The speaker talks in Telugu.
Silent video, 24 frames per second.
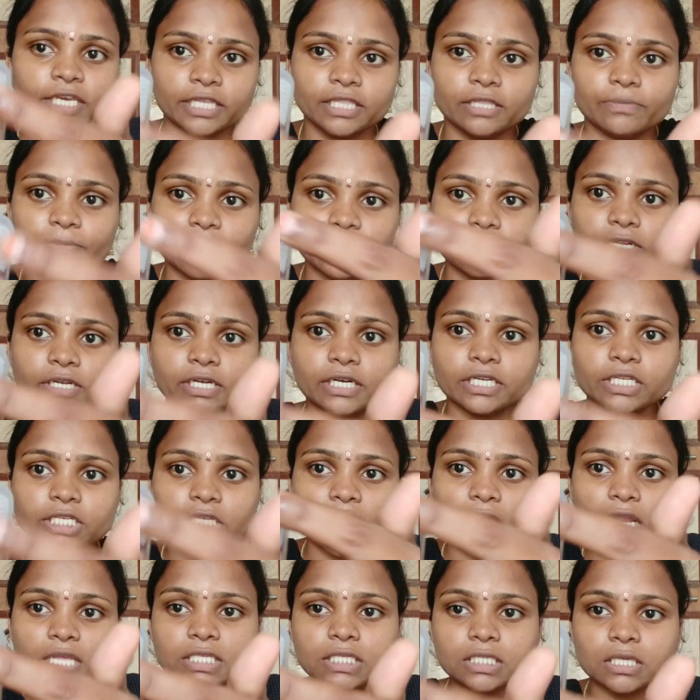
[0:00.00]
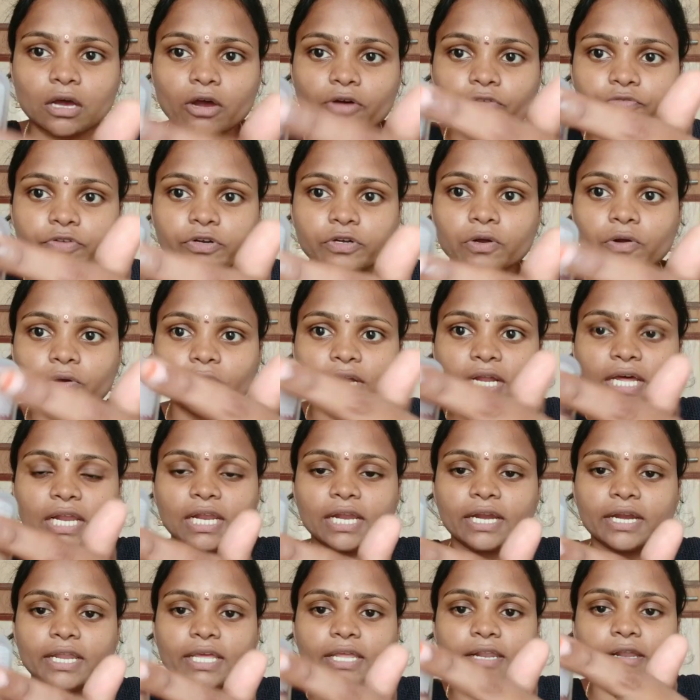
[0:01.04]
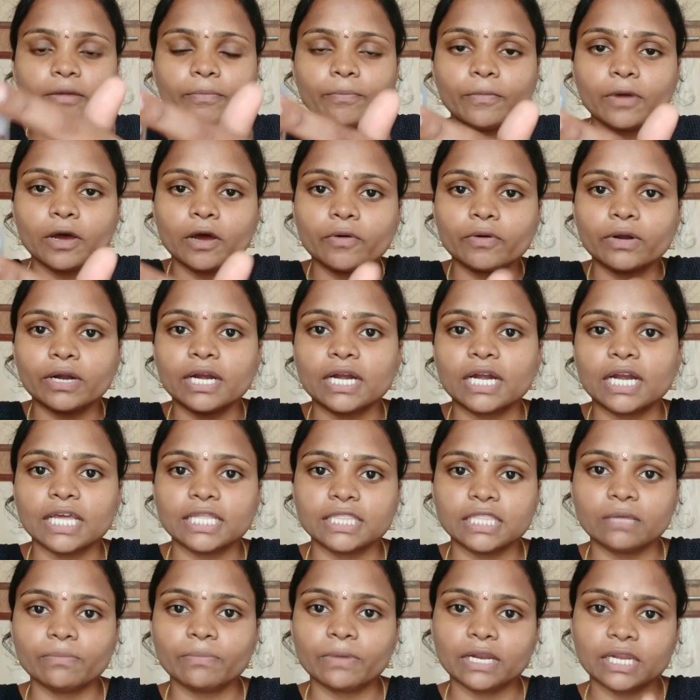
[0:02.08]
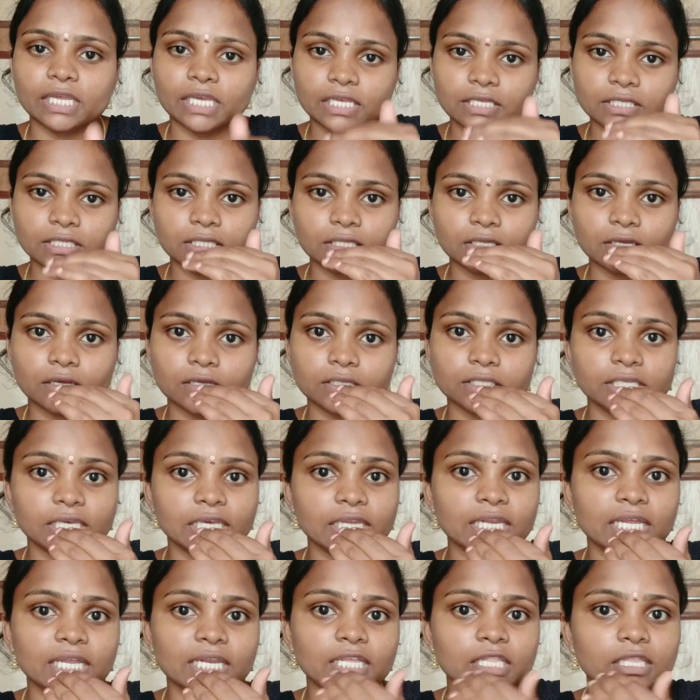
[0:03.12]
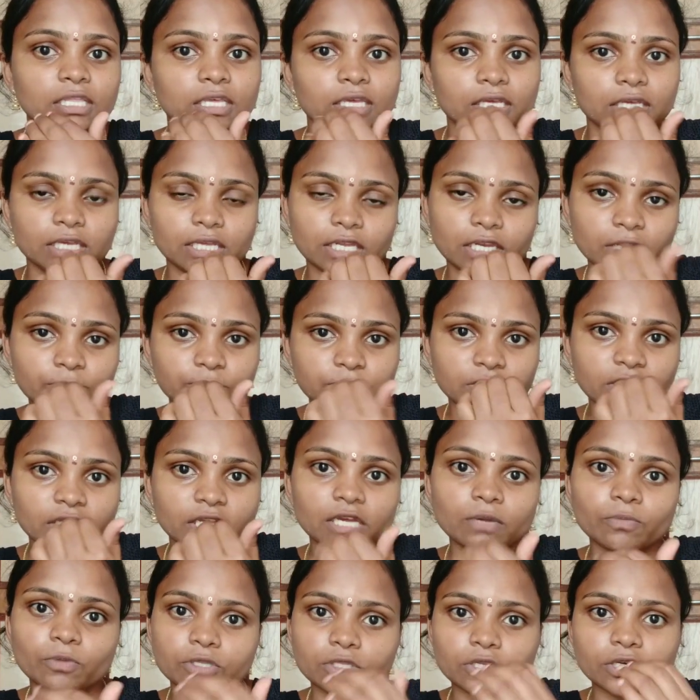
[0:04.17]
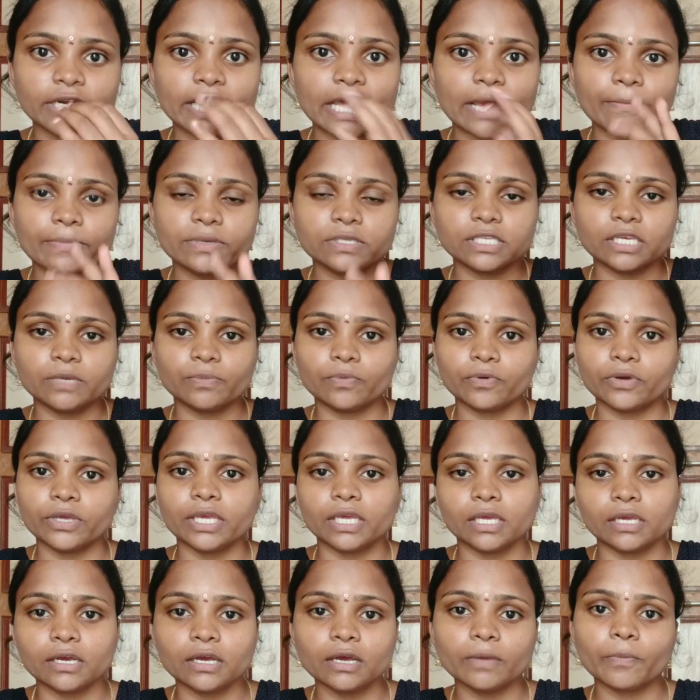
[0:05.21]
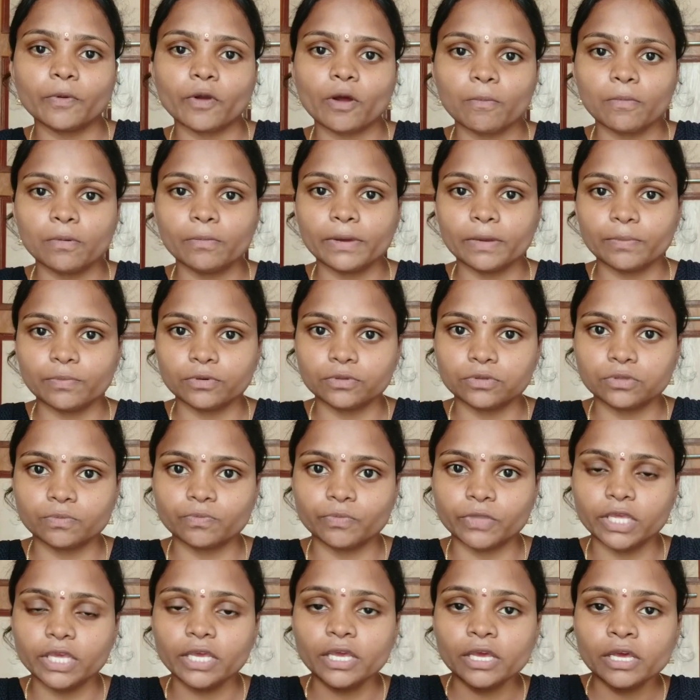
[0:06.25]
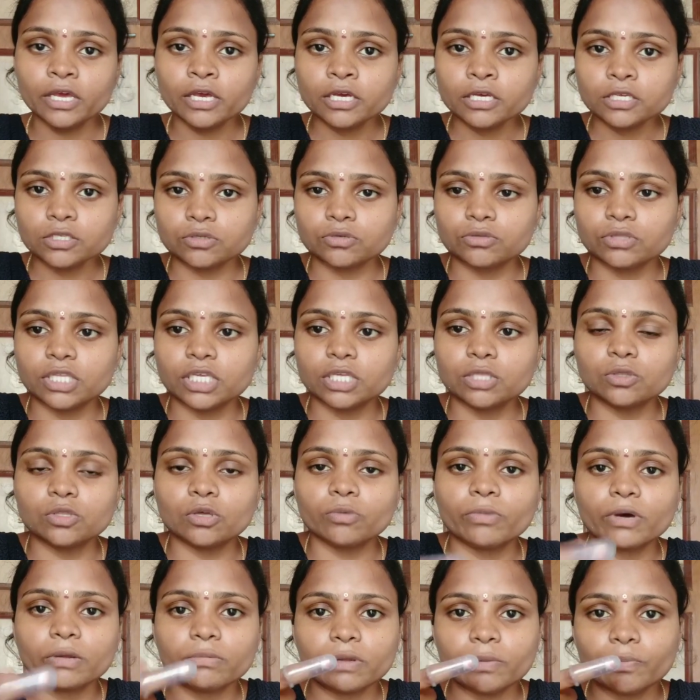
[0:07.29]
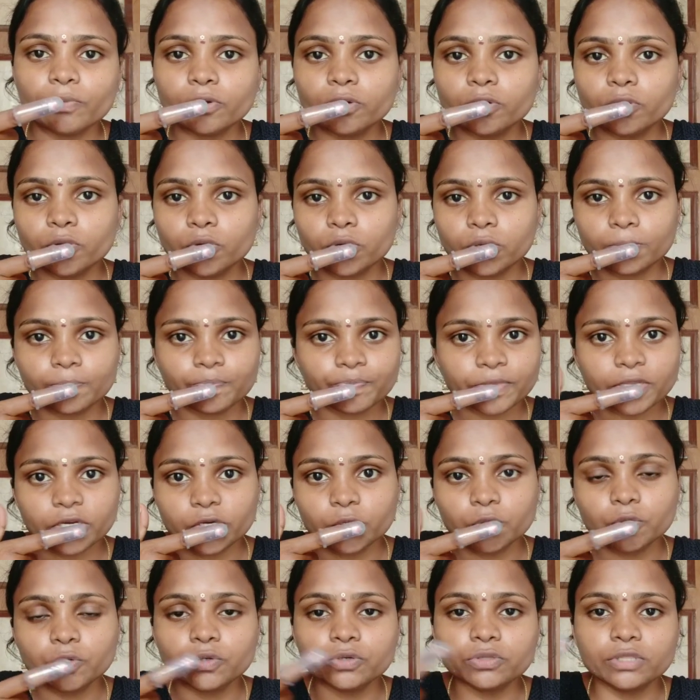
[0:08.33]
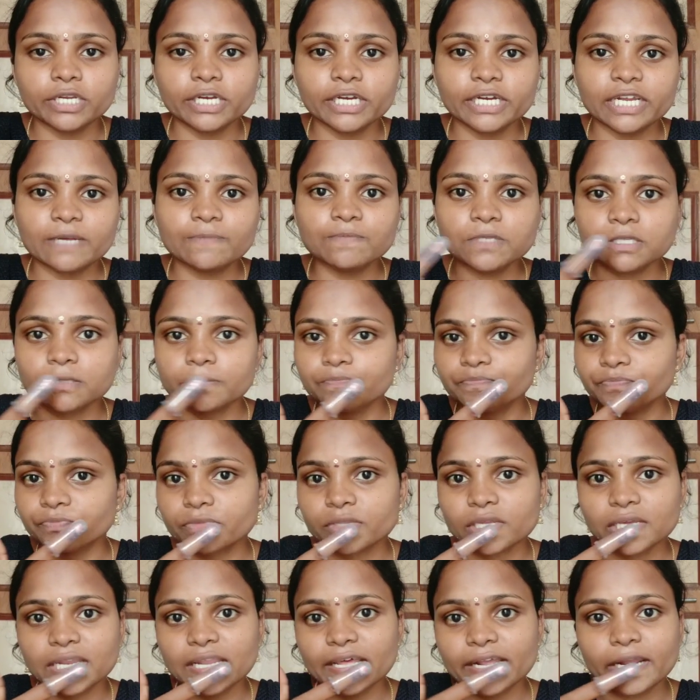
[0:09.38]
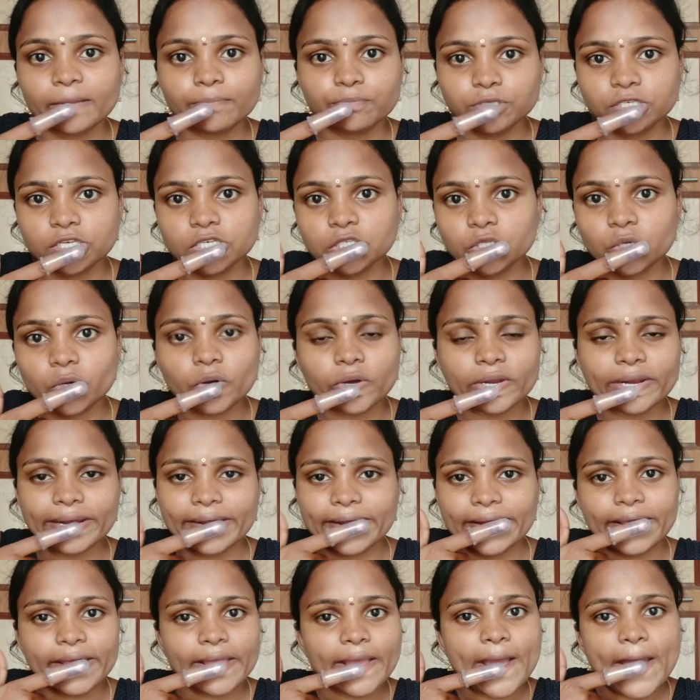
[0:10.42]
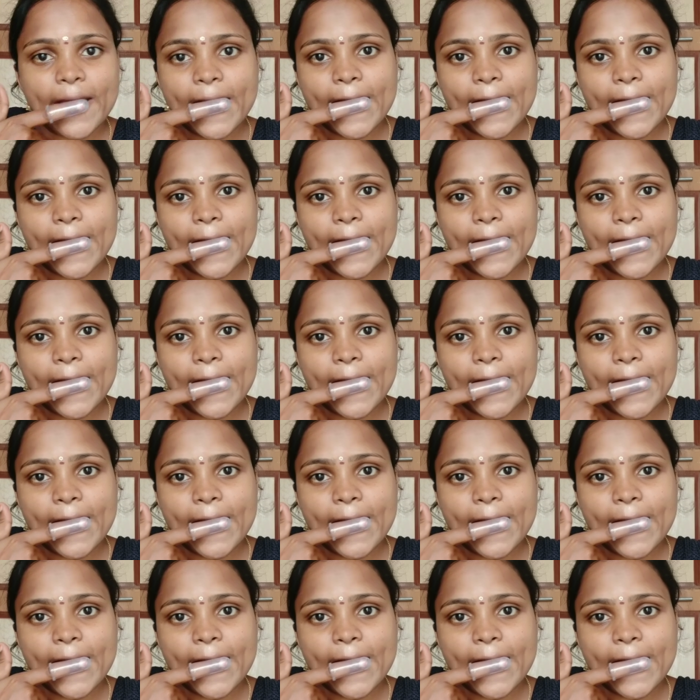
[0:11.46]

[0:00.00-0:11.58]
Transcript: ఇది మాత్రం ఇక్కడ చాలా సాఫ్ట్గా ఉండాలండి రబ్గా ఉన్నట్లయితే మనకి స్కిన్ అనేది ఈ లిప్స్ దగ్గర మొత్తం డ్యామేజ్ అయిపోయి ఇంకా ప్రాబ్లం అయిపోతుంది సో దీంతో మనం ఇప్పుడు టూ టు త్రీ టైమ్స్ ఇలా రబ్ చేసుకోవాలండి